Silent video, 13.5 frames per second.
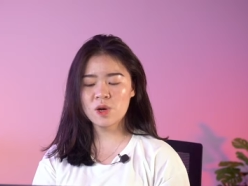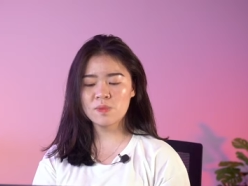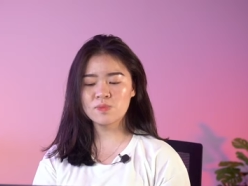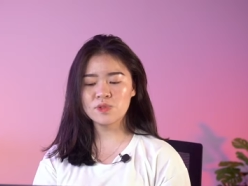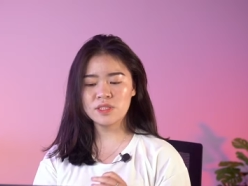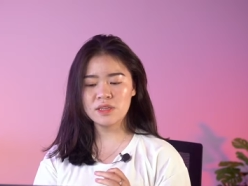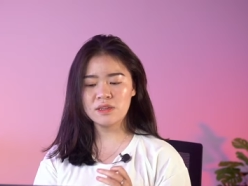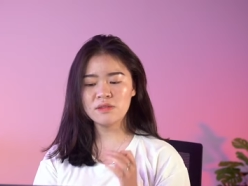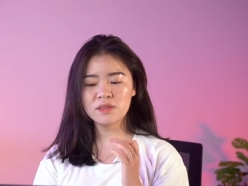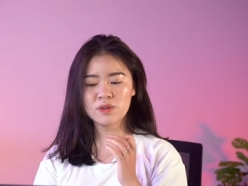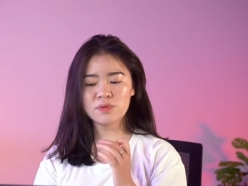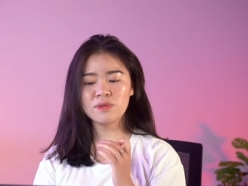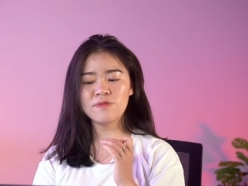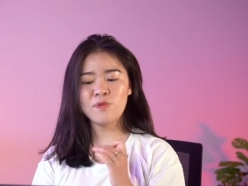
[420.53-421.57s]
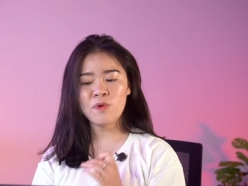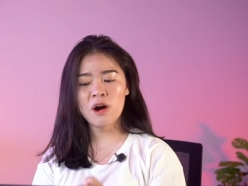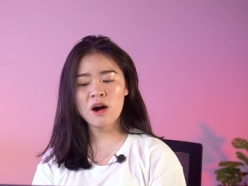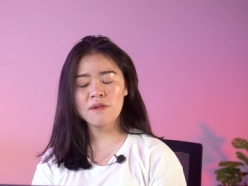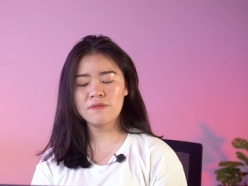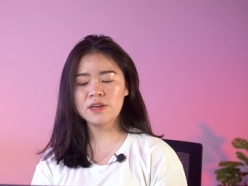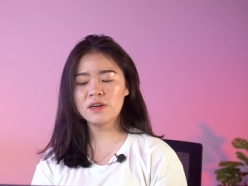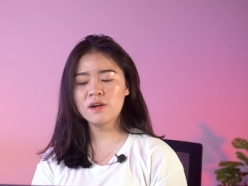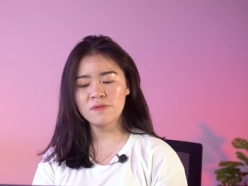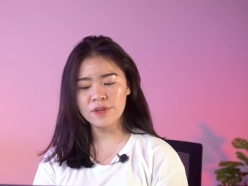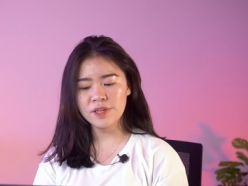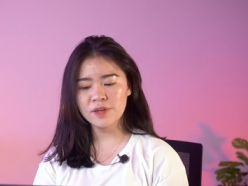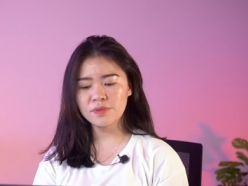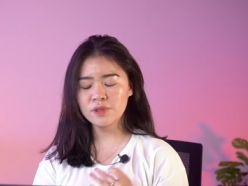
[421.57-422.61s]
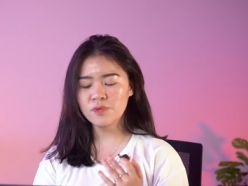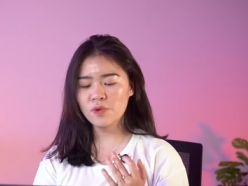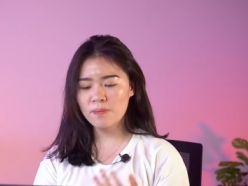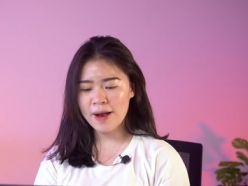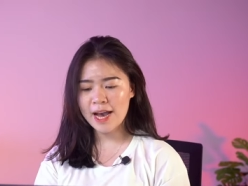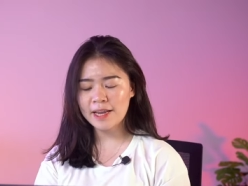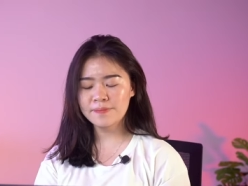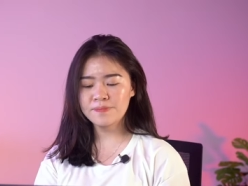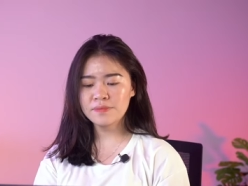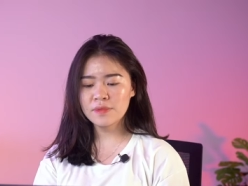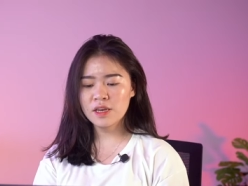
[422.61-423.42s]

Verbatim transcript: chọn một chiến lược đầu tư phù hợp với khẩu vị đầu tư của bạn.